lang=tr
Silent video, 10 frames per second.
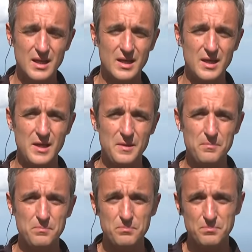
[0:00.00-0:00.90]
E,
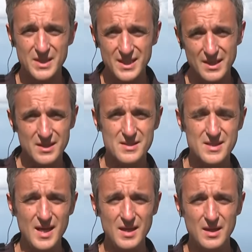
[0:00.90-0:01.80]
diğeri
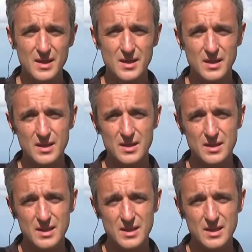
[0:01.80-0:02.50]
ise e,